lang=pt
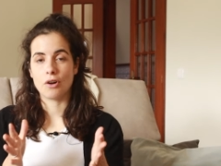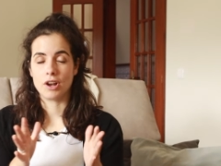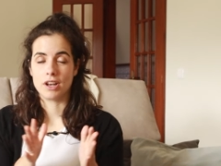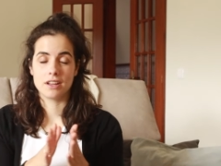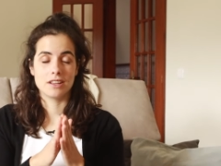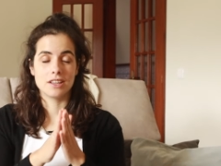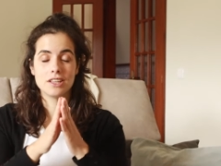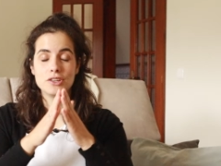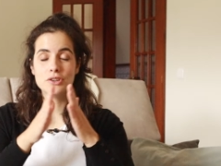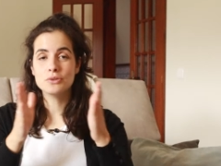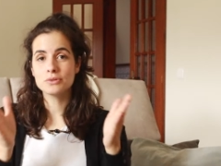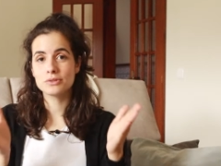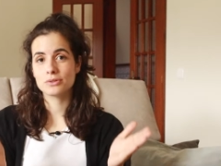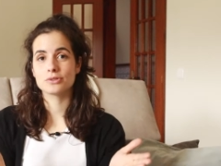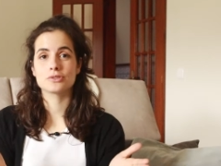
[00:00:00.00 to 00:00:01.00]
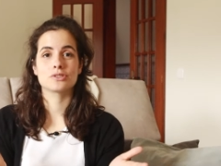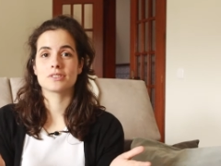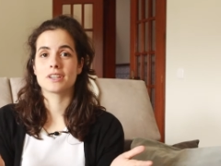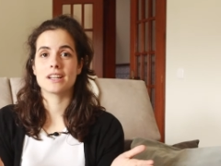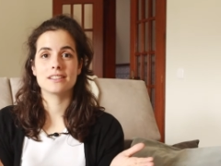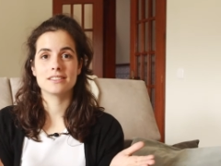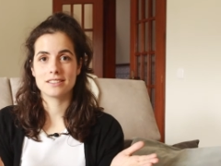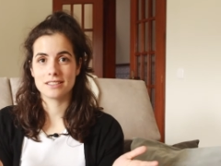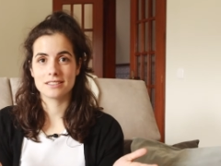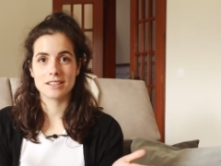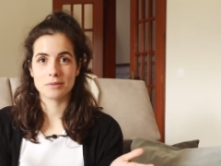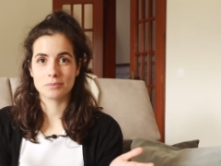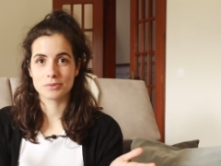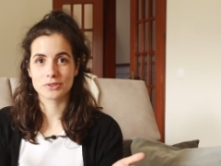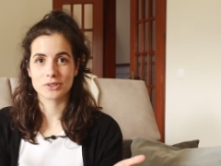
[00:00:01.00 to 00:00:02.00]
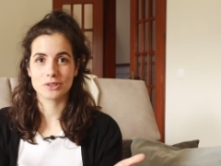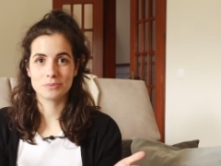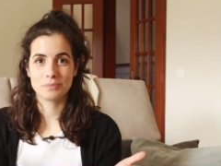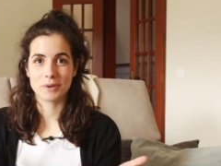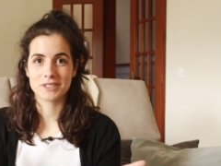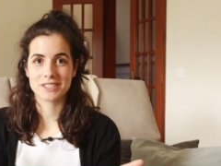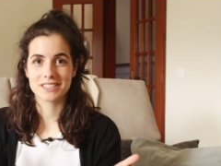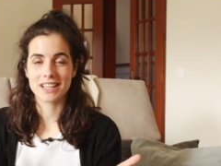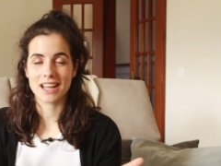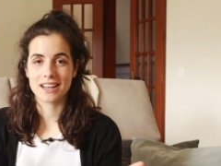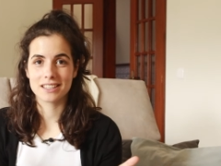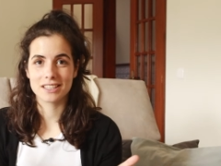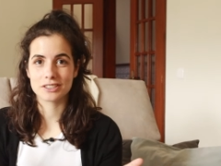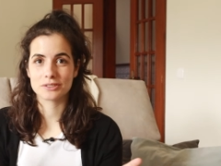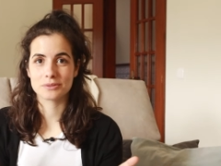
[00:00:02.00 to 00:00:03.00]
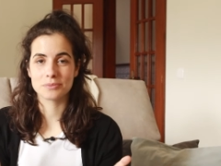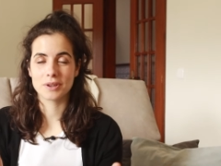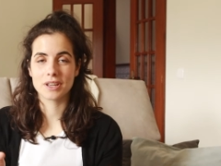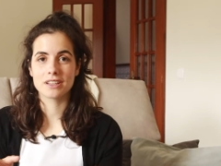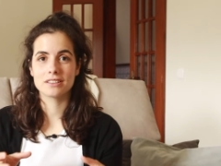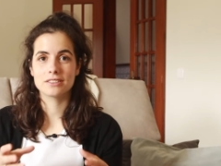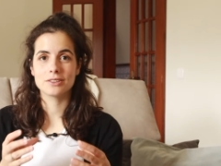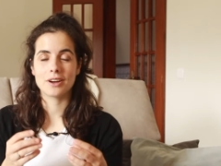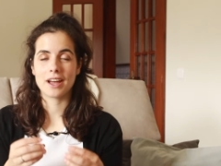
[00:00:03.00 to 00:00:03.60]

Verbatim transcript: Olha, e um dos grandes exemplos que eu te posso dar neste momento